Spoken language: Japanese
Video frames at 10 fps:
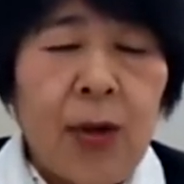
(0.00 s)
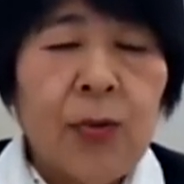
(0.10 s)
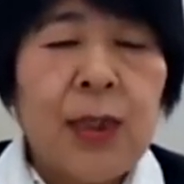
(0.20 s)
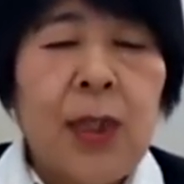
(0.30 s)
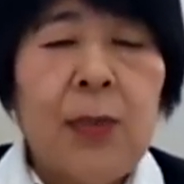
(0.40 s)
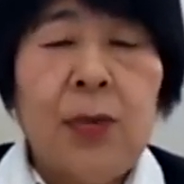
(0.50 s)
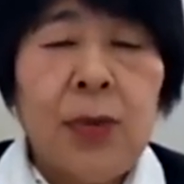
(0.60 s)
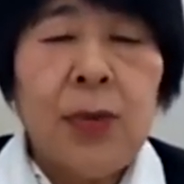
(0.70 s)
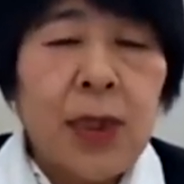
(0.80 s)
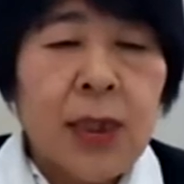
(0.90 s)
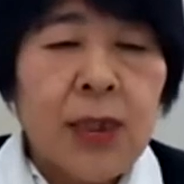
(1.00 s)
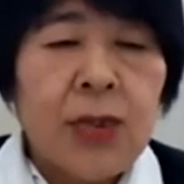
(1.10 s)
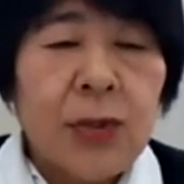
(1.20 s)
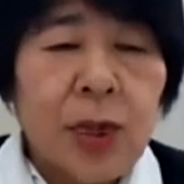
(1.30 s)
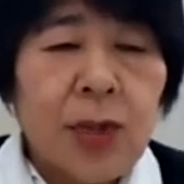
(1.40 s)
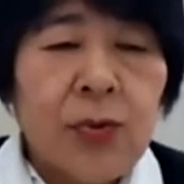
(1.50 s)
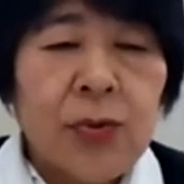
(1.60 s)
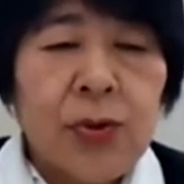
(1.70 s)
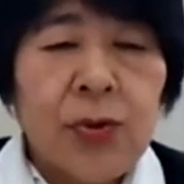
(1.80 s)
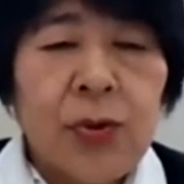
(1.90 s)
奥様より引き続き
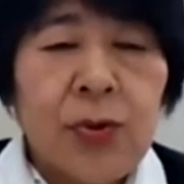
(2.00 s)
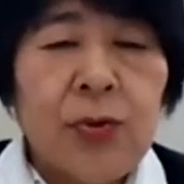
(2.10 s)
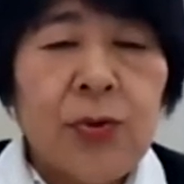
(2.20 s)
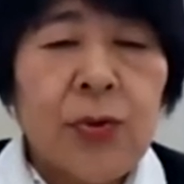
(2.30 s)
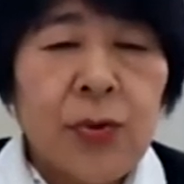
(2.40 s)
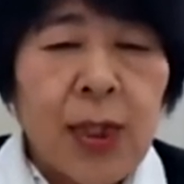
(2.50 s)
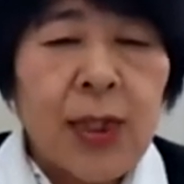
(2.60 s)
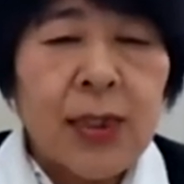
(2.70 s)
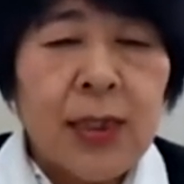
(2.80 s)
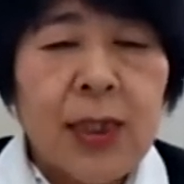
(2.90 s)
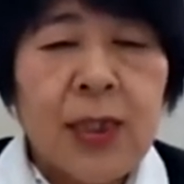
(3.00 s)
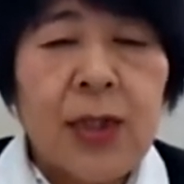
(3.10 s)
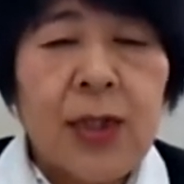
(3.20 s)
購入することで差し支